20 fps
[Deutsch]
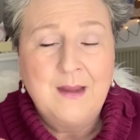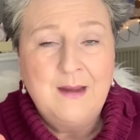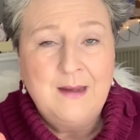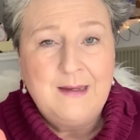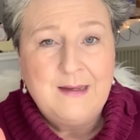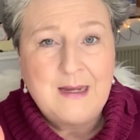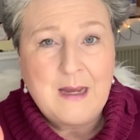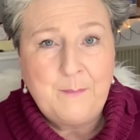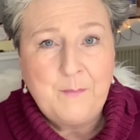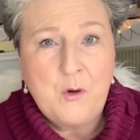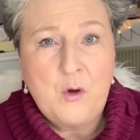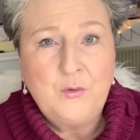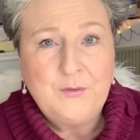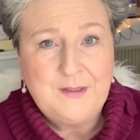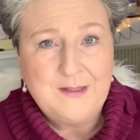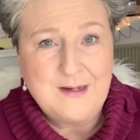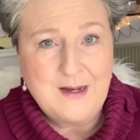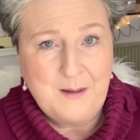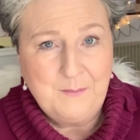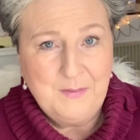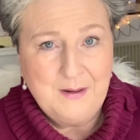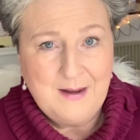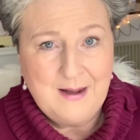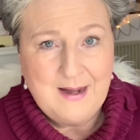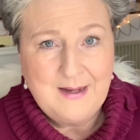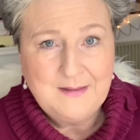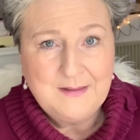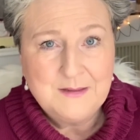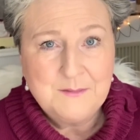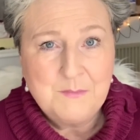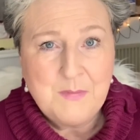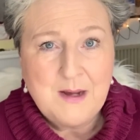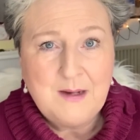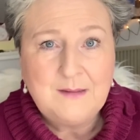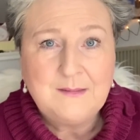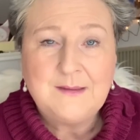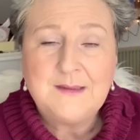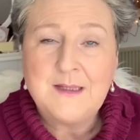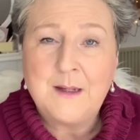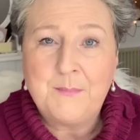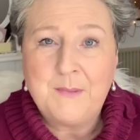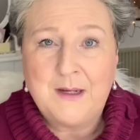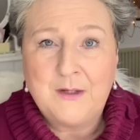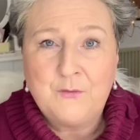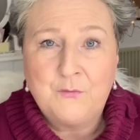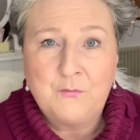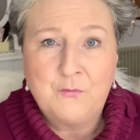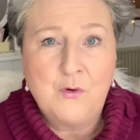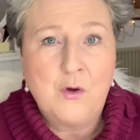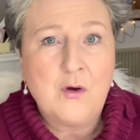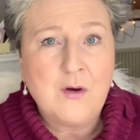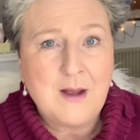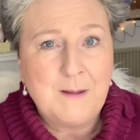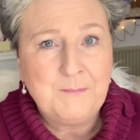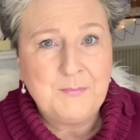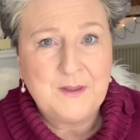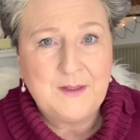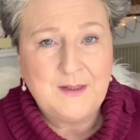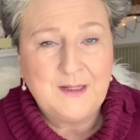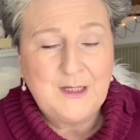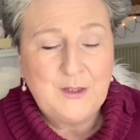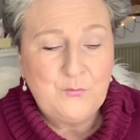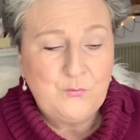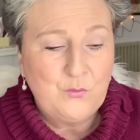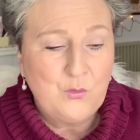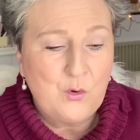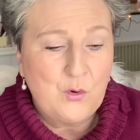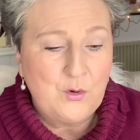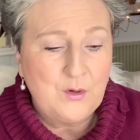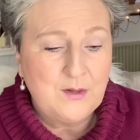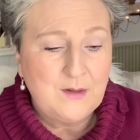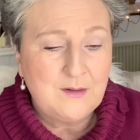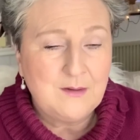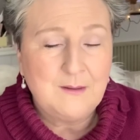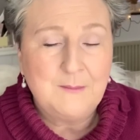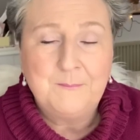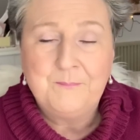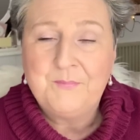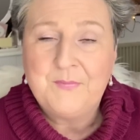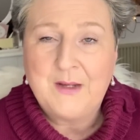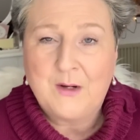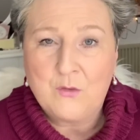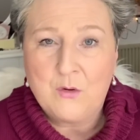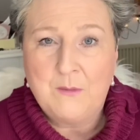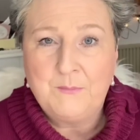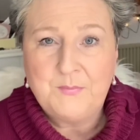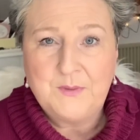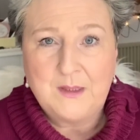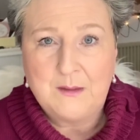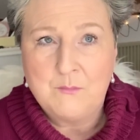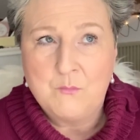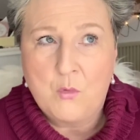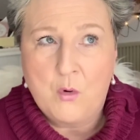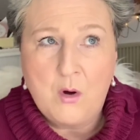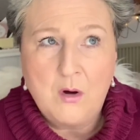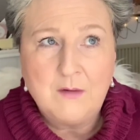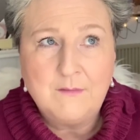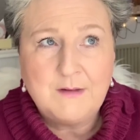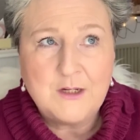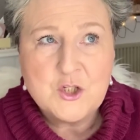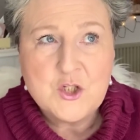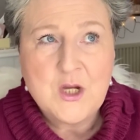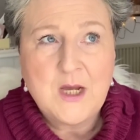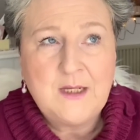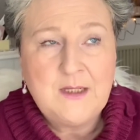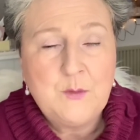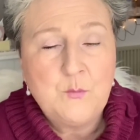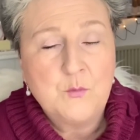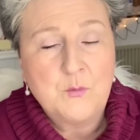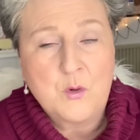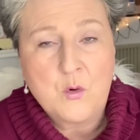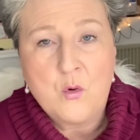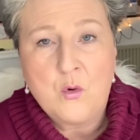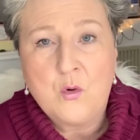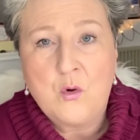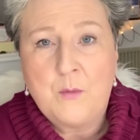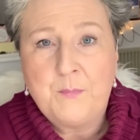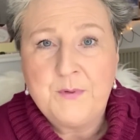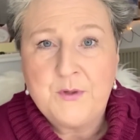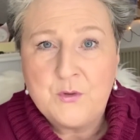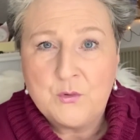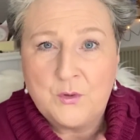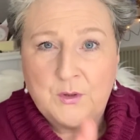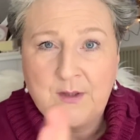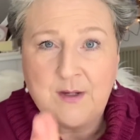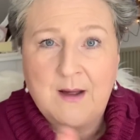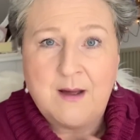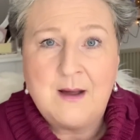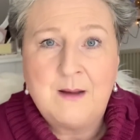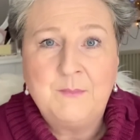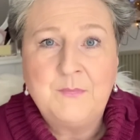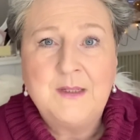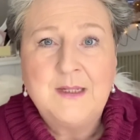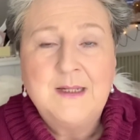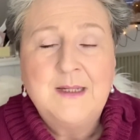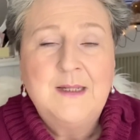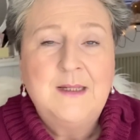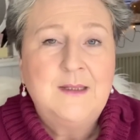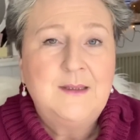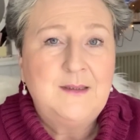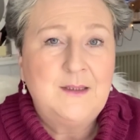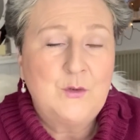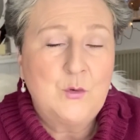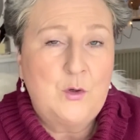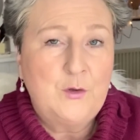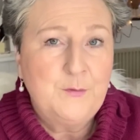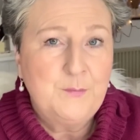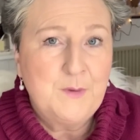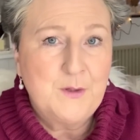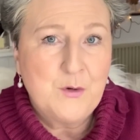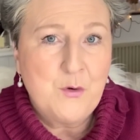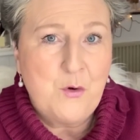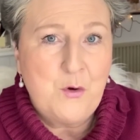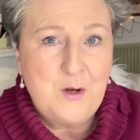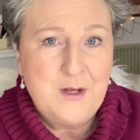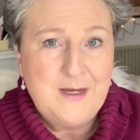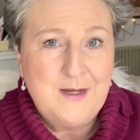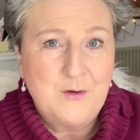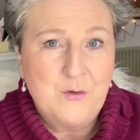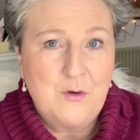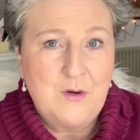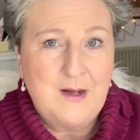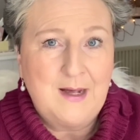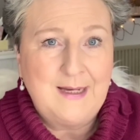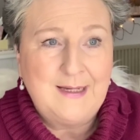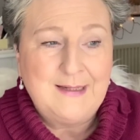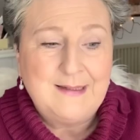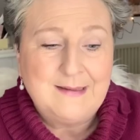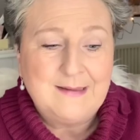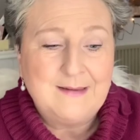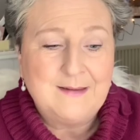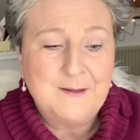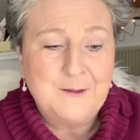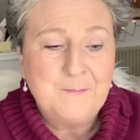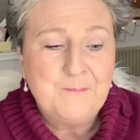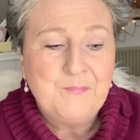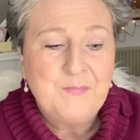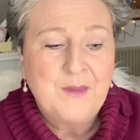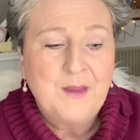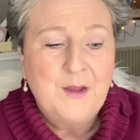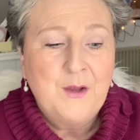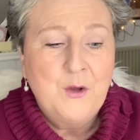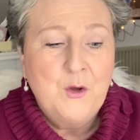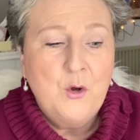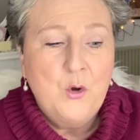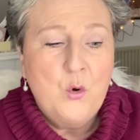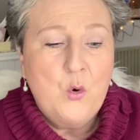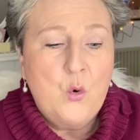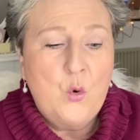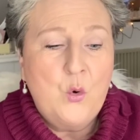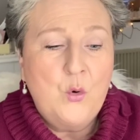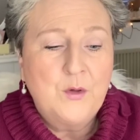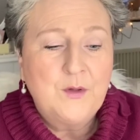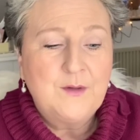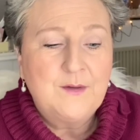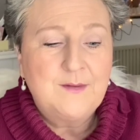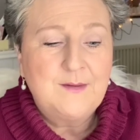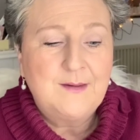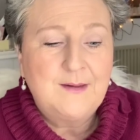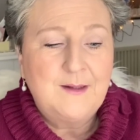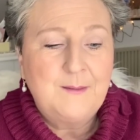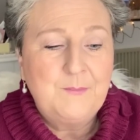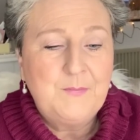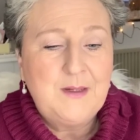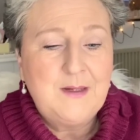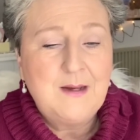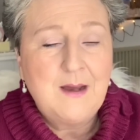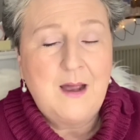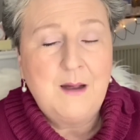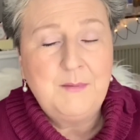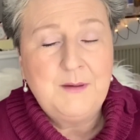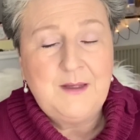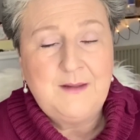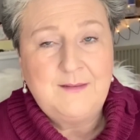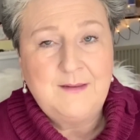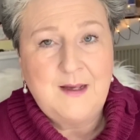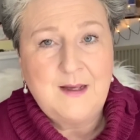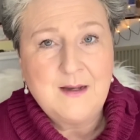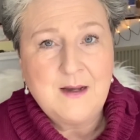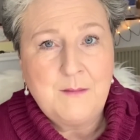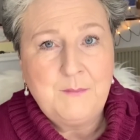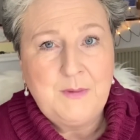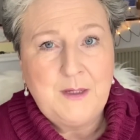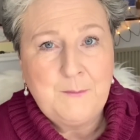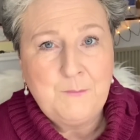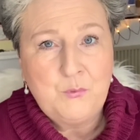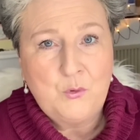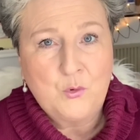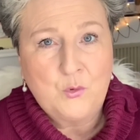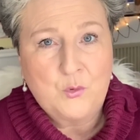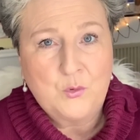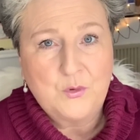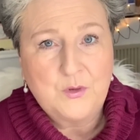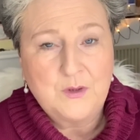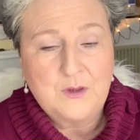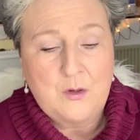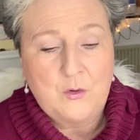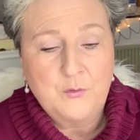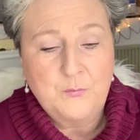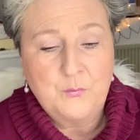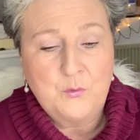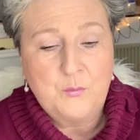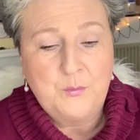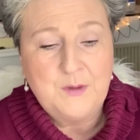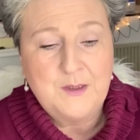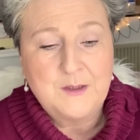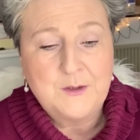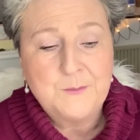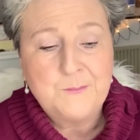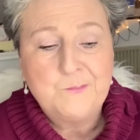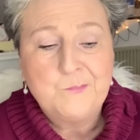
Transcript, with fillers: Ich habe auch die Kamera angemacht. Ich habe einen Vlog abgedreht für euch. Der kommt dann morgen wahrscheinlich. Mal gucken, ob ich heute Abend den Rossmann Hall hier noch reinkriege. Und ähm, ich habe Isana Med Produkte ausprobiert.